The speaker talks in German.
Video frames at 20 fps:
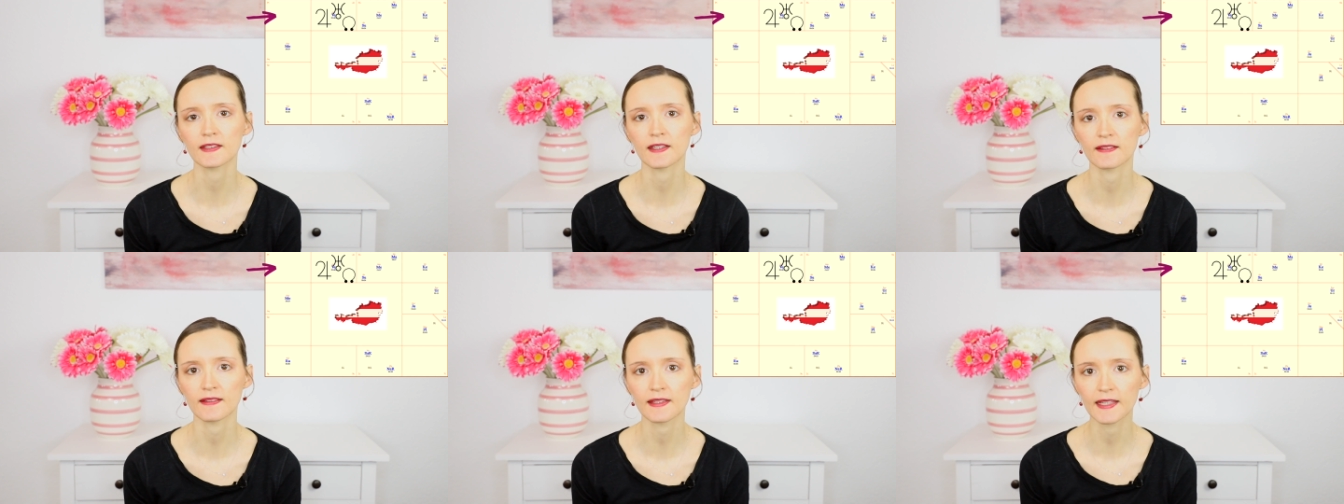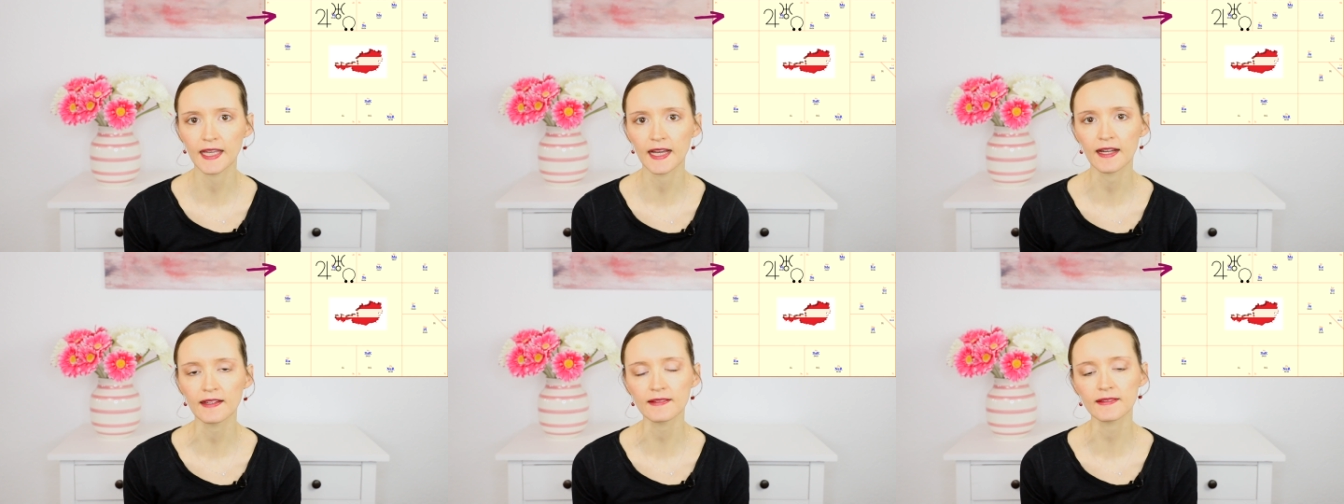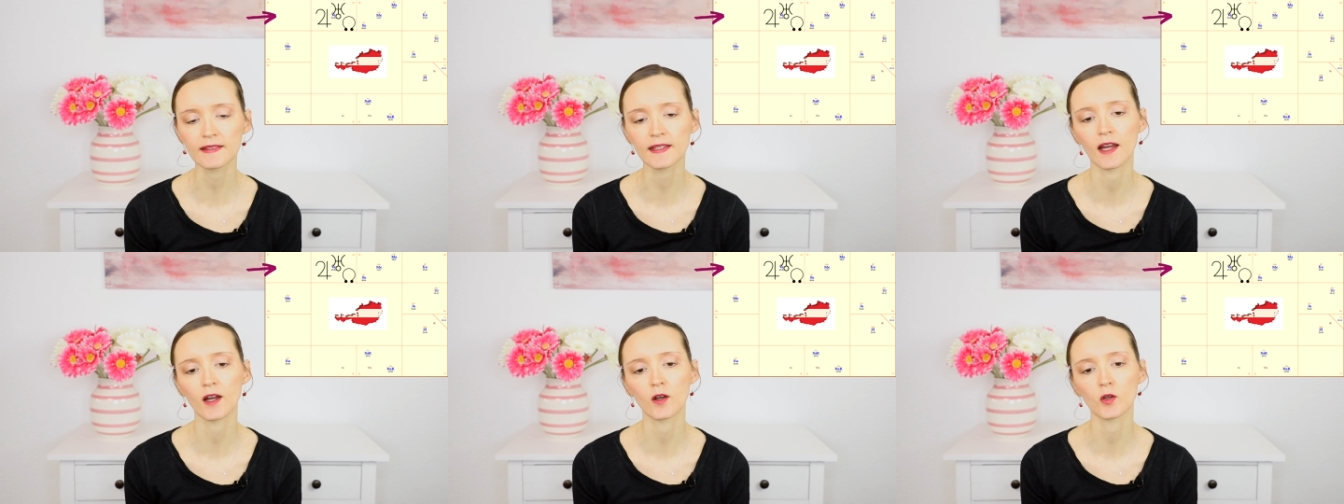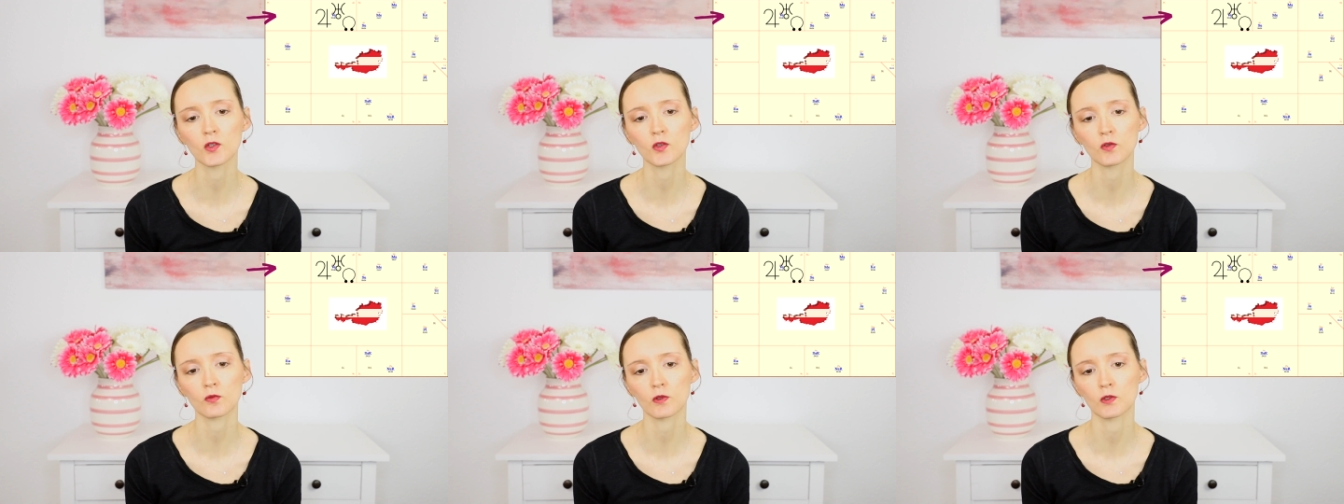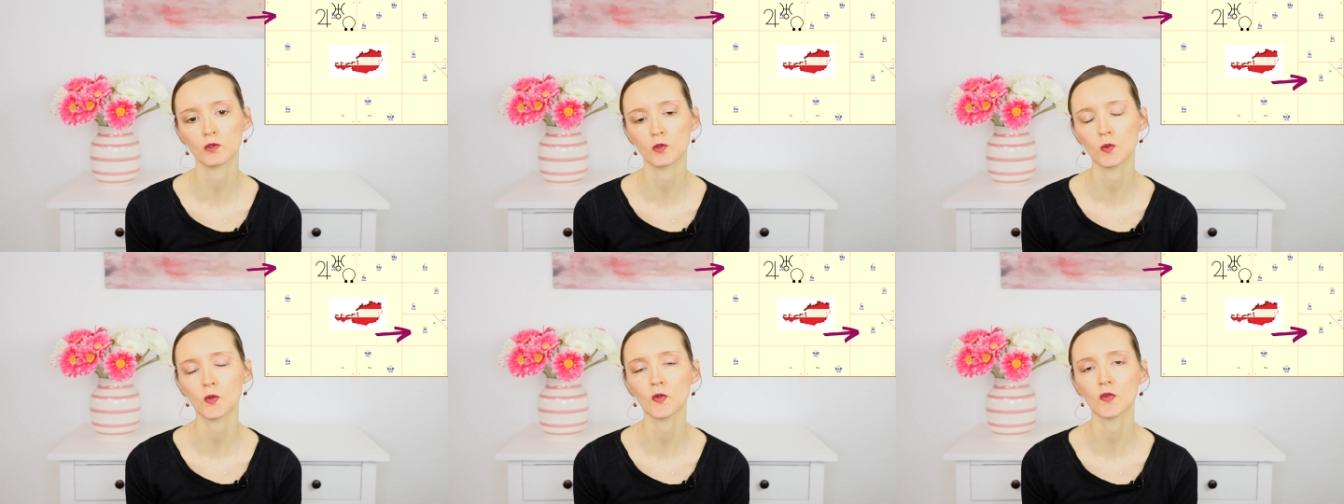das erste Haus
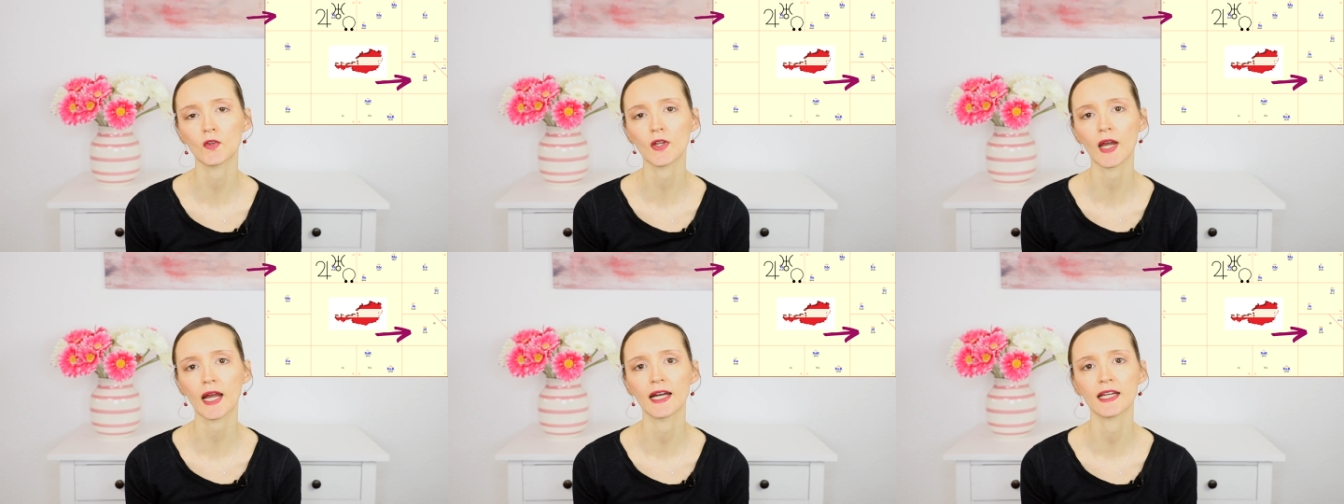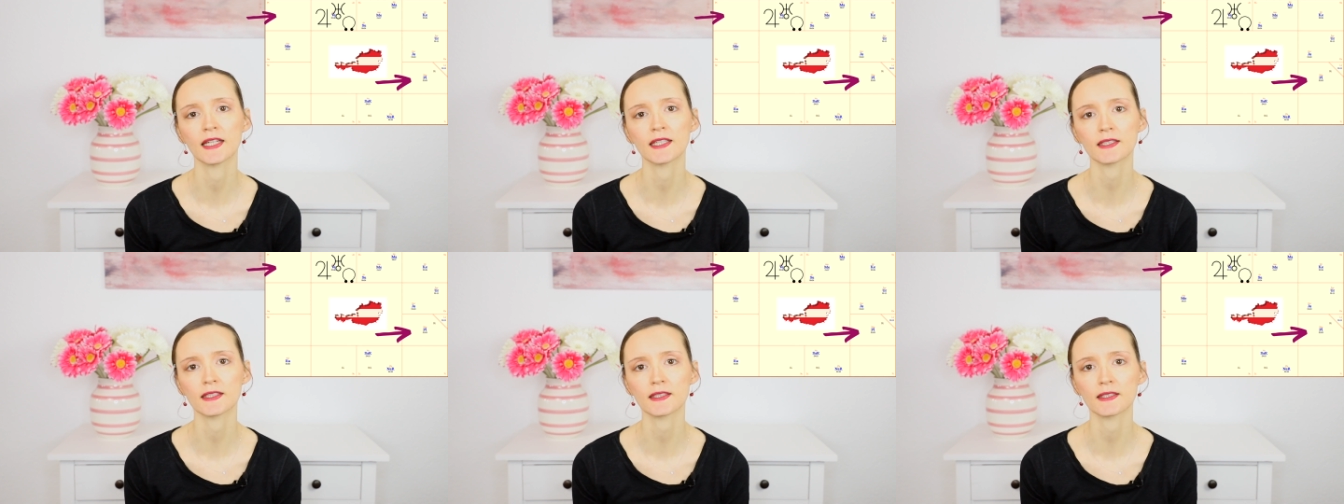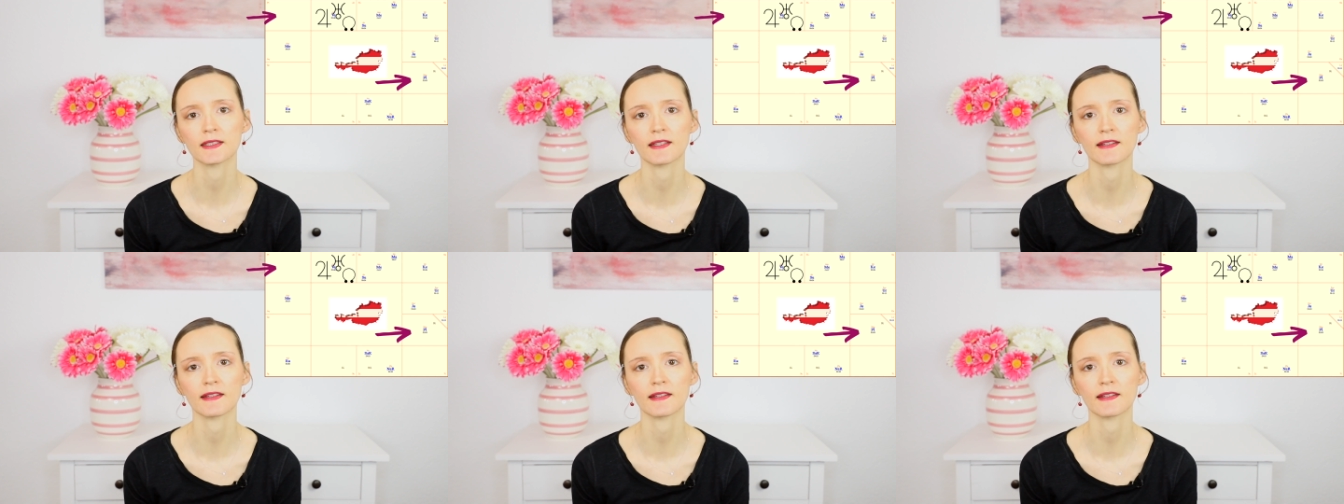von Österreich,